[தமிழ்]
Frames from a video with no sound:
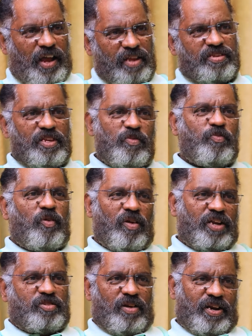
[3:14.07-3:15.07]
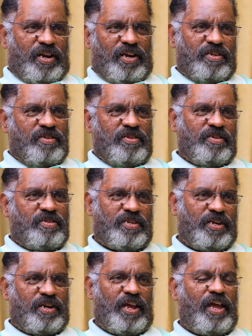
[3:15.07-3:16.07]
அசையும் பொருட்கள் சொல்கிறேன் நான்
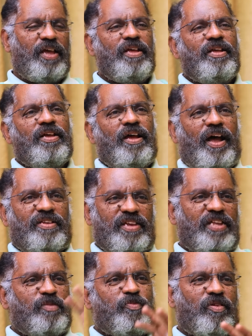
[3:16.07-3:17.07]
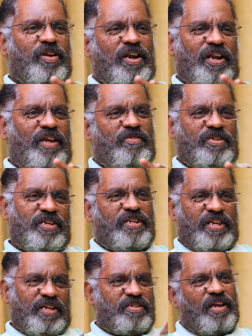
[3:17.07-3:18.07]
சரிங்களா அசையாத பொருட்கள்னால் வந்து
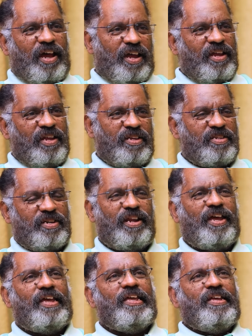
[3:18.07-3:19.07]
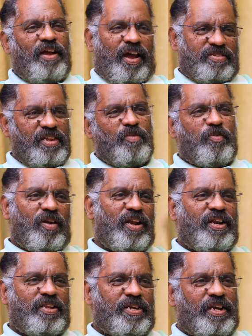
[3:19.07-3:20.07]
இதயம்தான் சரிங்களா அசையும்
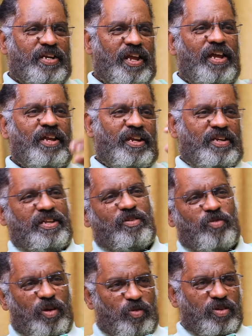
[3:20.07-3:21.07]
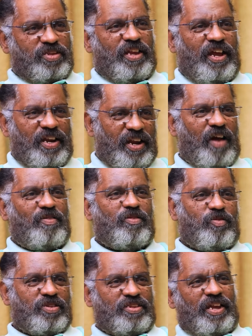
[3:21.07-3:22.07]
பொருள்ன்றது கேட்டால் நீ இவ்வளோ கொடுத்த நான்
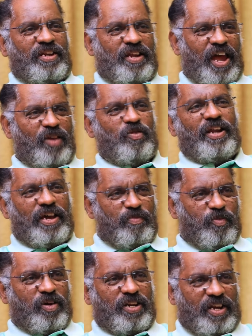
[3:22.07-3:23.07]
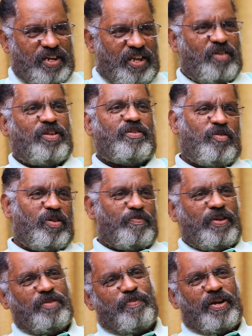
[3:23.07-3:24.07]
இவ்வளோ கொடுத்த நான் இவ்வளோ நகை போட்டேன் நீ அவனுக்கு இவ்வளோ
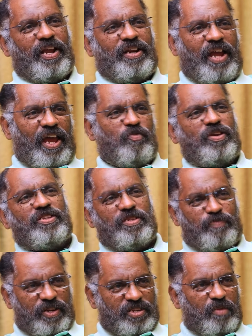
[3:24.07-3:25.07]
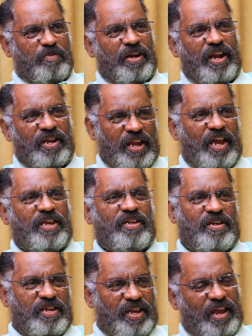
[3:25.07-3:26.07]
பதிவு பண்ண நான் உங்களுக்கு இது ப்ரெசன்ட் பண்ணேன் நான்
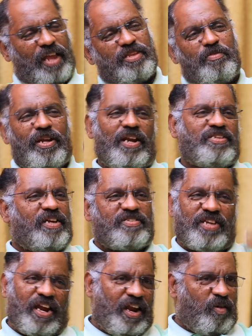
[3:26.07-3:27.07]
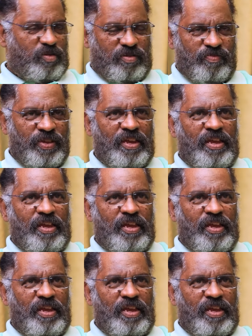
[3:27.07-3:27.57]
நீ அந்த மாதிரியான சர்ச்சைகள்லாம் வரும்